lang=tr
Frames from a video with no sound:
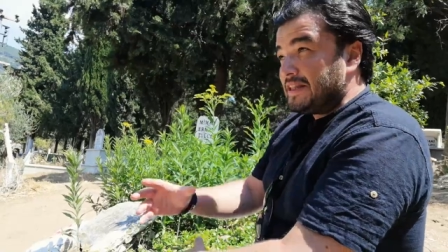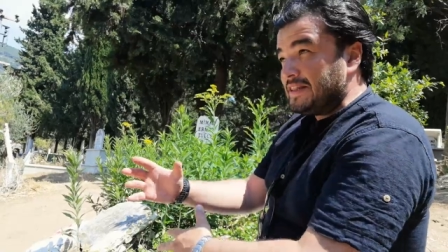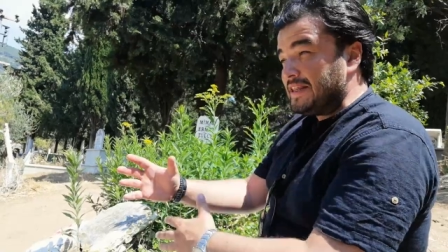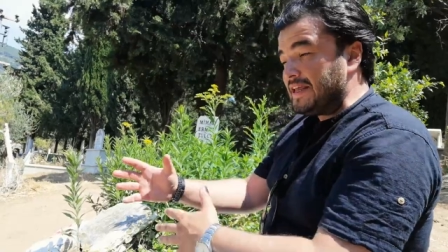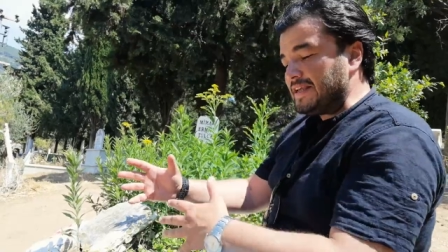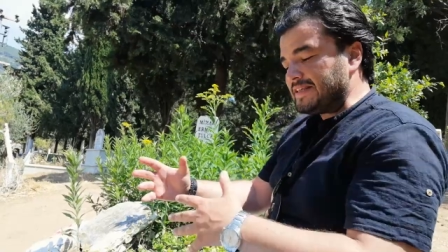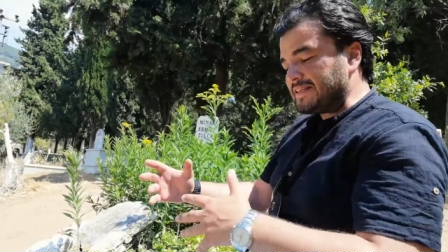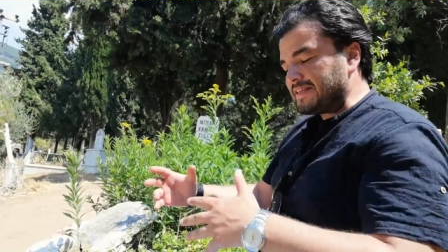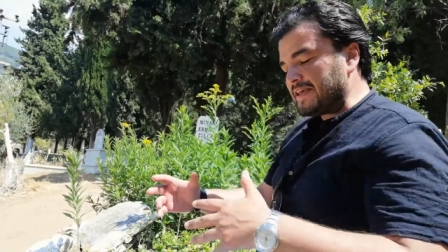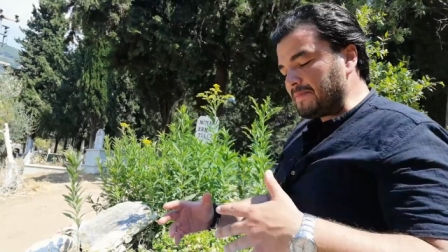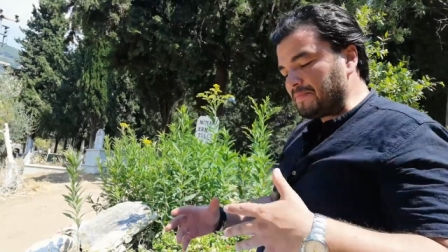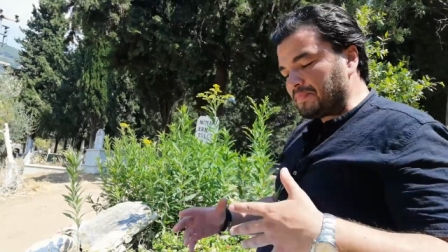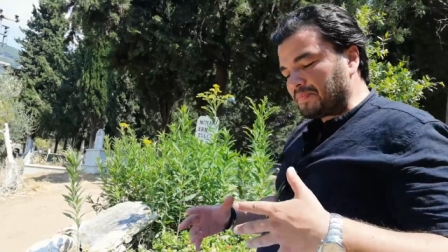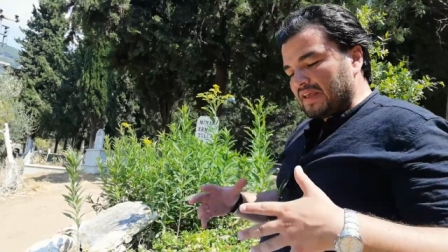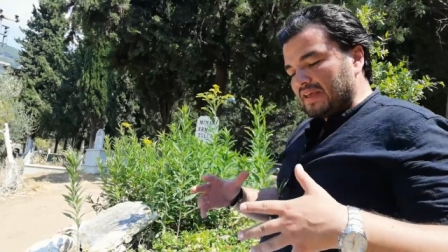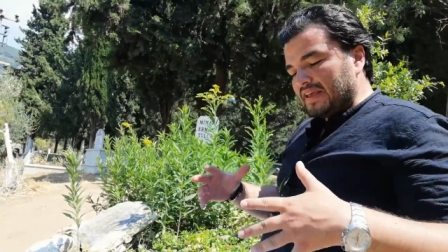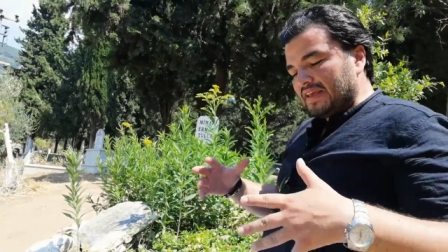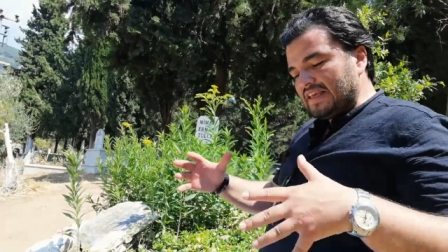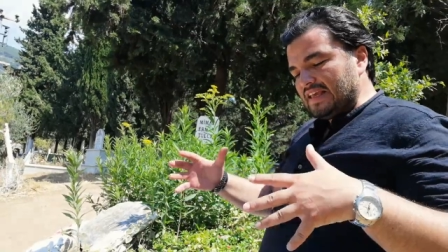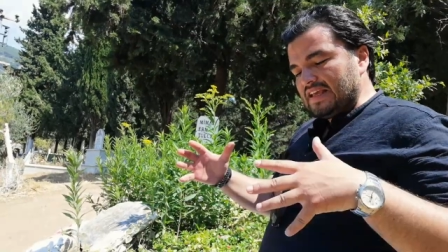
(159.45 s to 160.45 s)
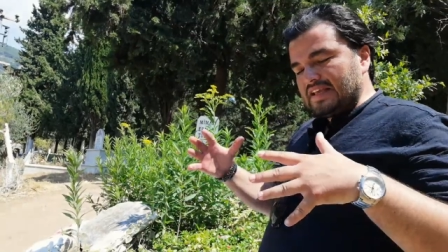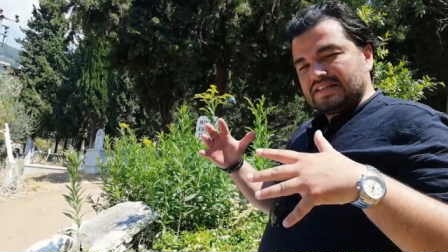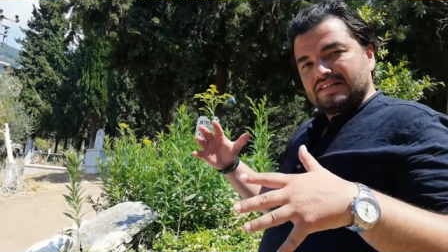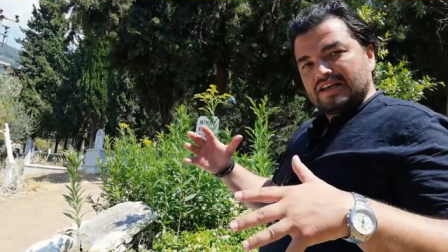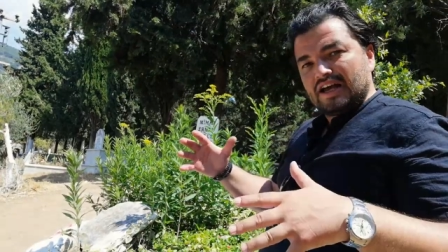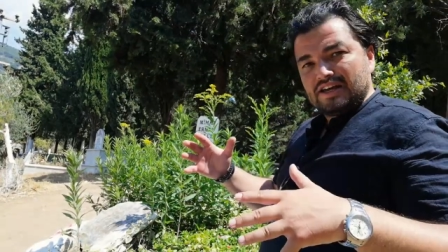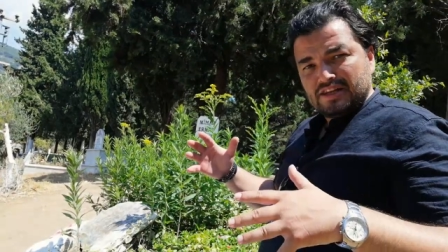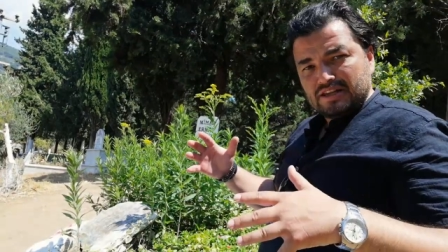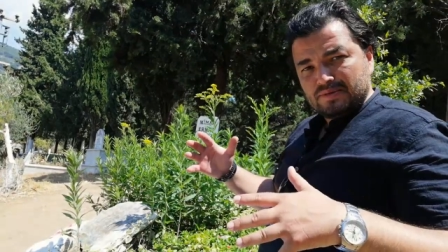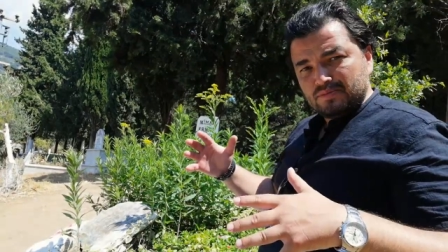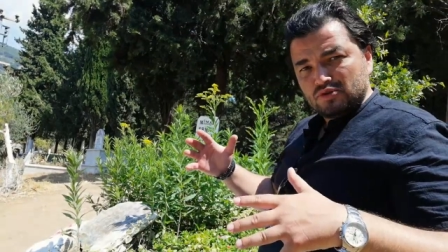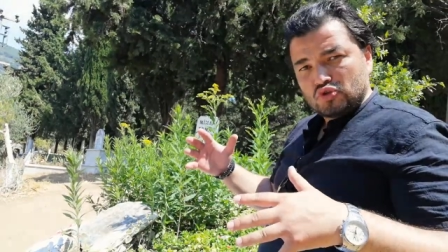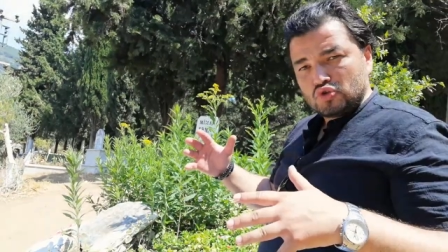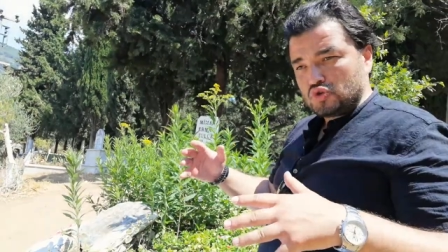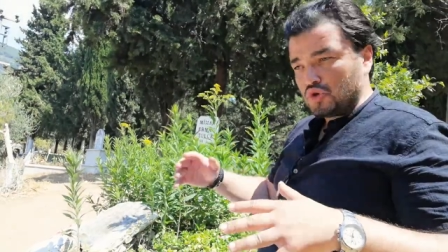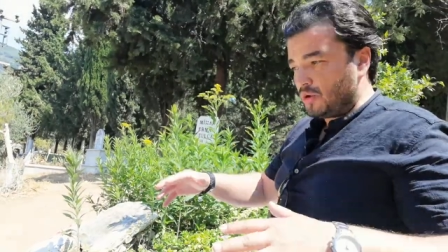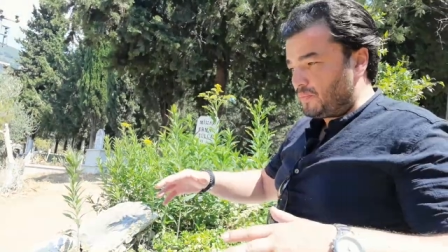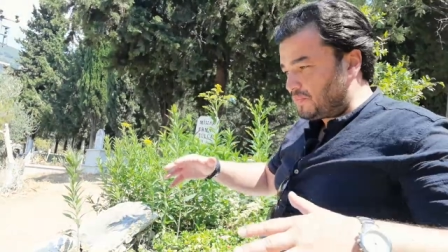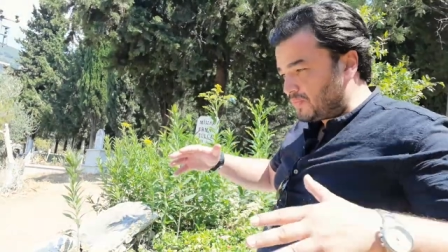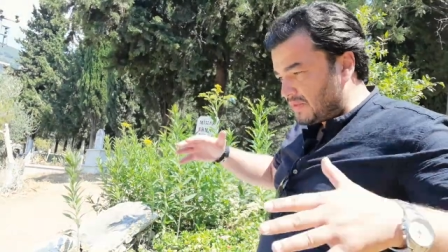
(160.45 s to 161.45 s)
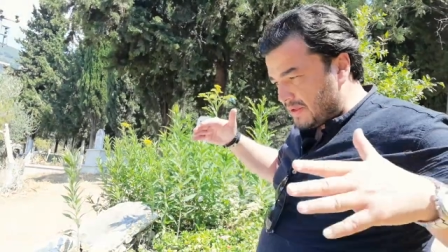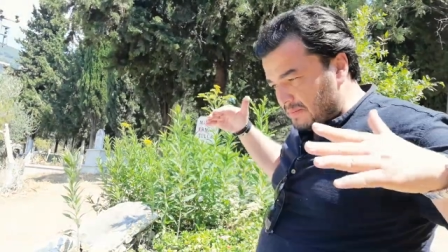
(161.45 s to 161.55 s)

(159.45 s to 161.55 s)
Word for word: Neyse ilk sahnemiz şu.